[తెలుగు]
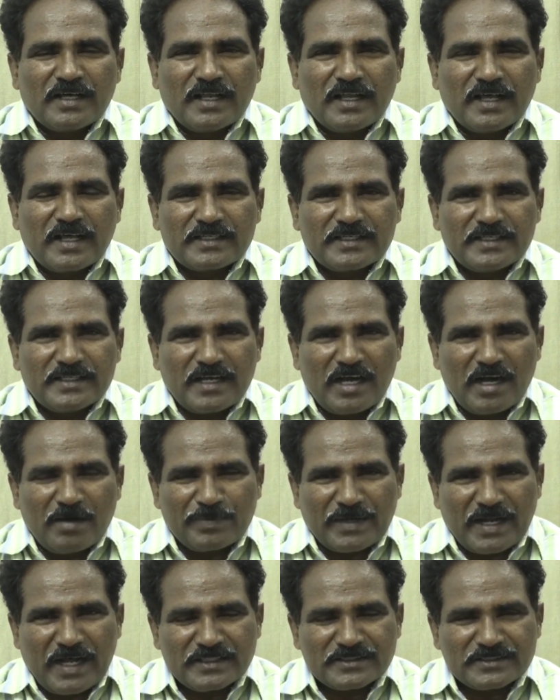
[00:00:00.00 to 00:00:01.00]
అలాగే ఆ
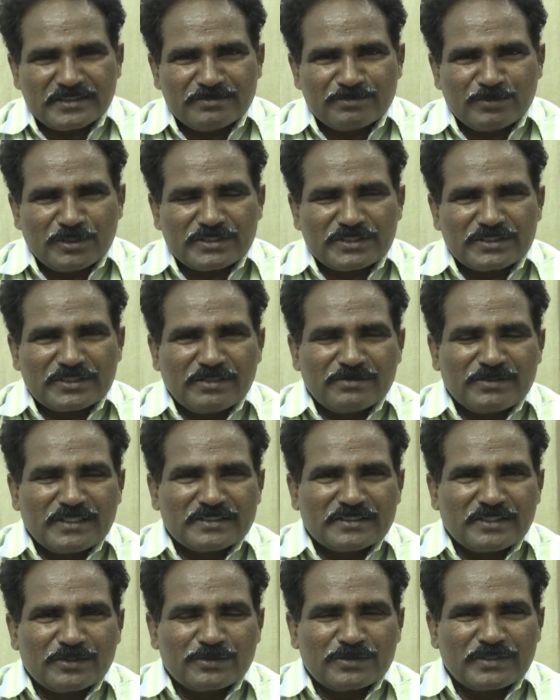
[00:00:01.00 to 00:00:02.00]
ప్రాంతం మొత్తం
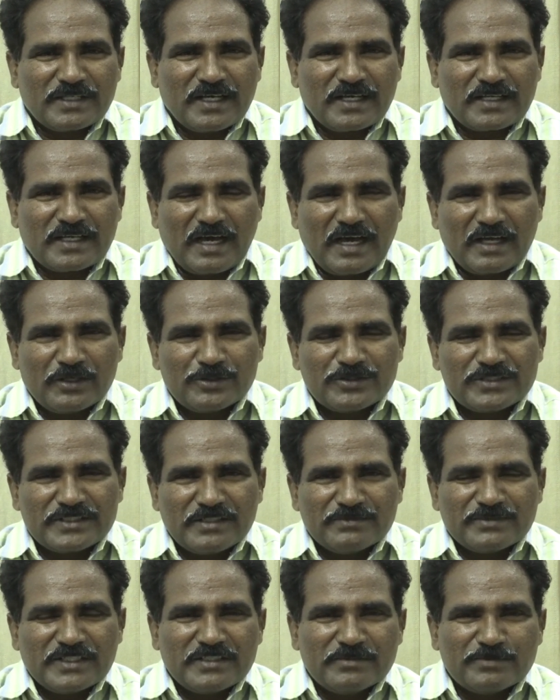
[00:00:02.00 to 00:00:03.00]
అంతా కూడా
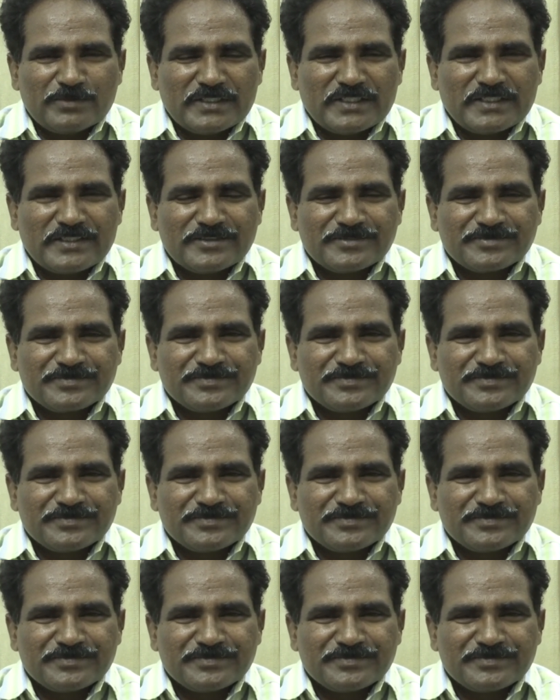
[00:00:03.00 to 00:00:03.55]
కాలుష్యం అయిపోయి